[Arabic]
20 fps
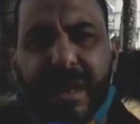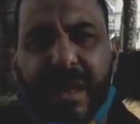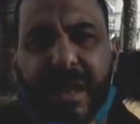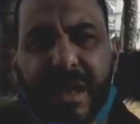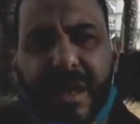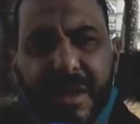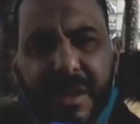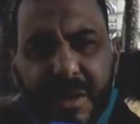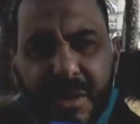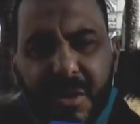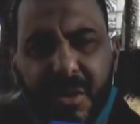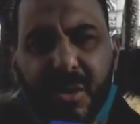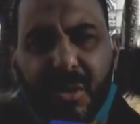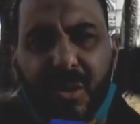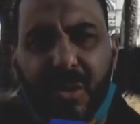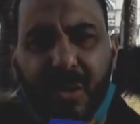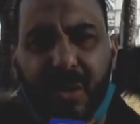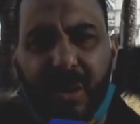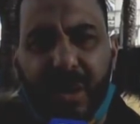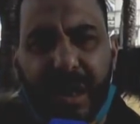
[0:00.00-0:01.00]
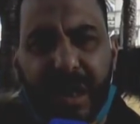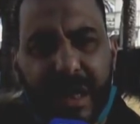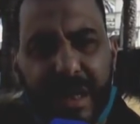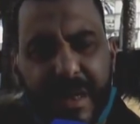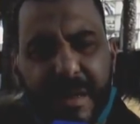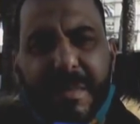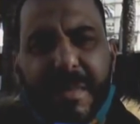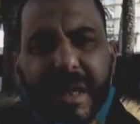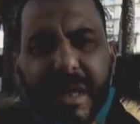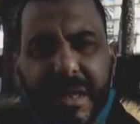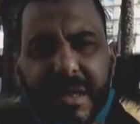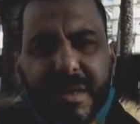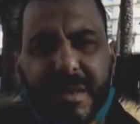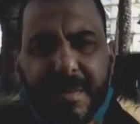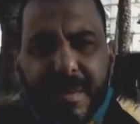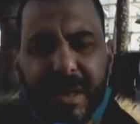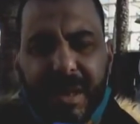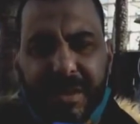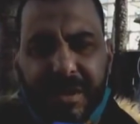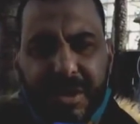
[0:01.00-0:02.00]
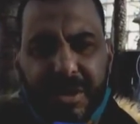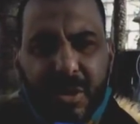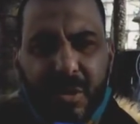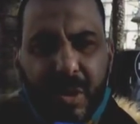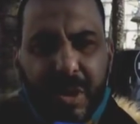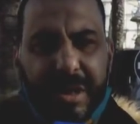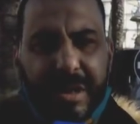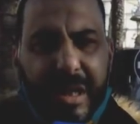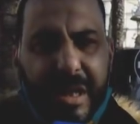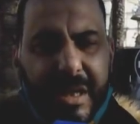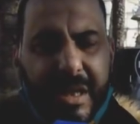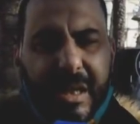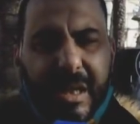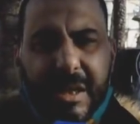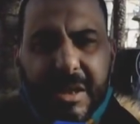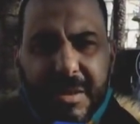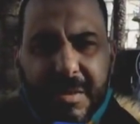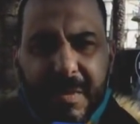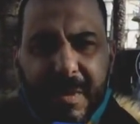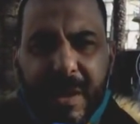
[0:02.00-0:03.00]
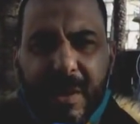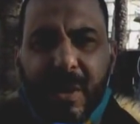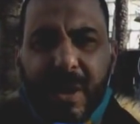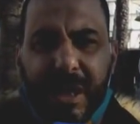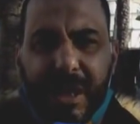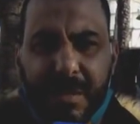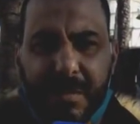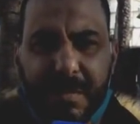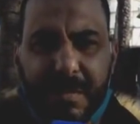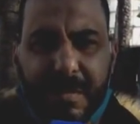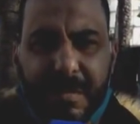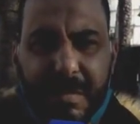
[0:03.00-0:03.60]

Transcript: انه انا ما كنصبغ حتى شي واحد انا كنتبنى واحد